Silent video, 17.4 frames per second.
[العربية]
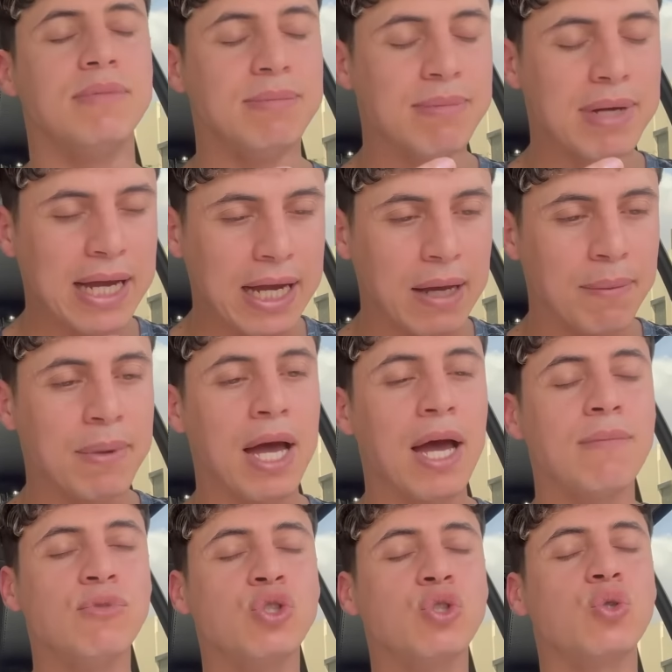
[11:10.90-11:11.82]
يا
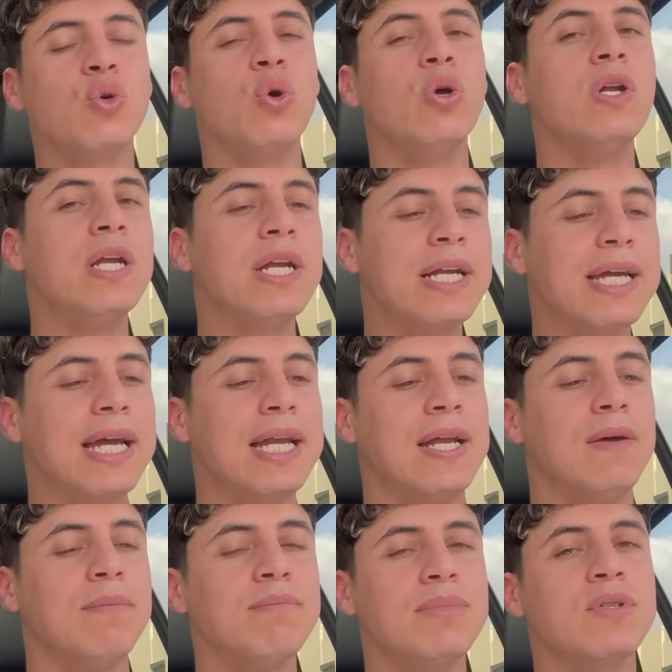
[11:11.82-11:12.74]
جماعه مش كل
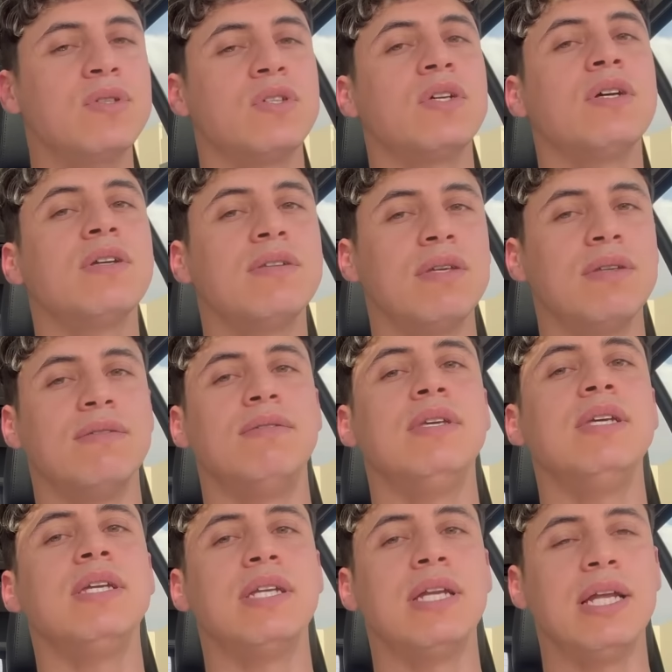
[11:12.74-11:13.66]
الكلام بصيغه
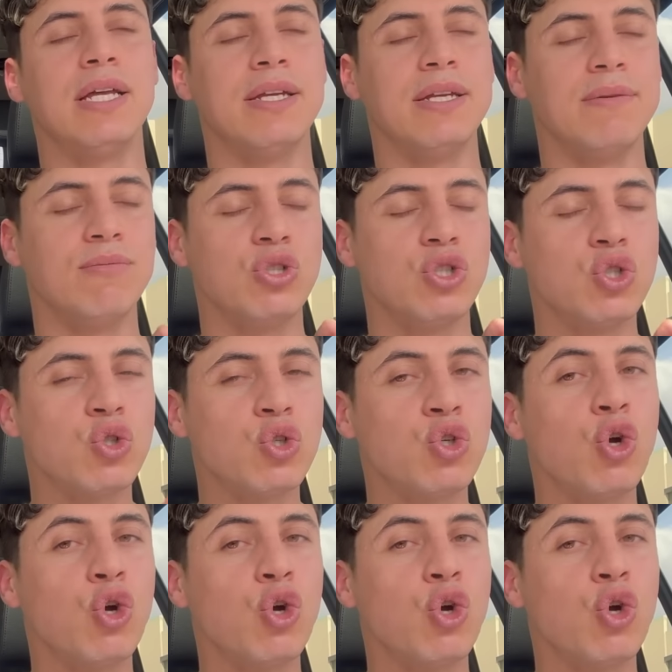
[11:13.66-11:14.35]
الدين لان مش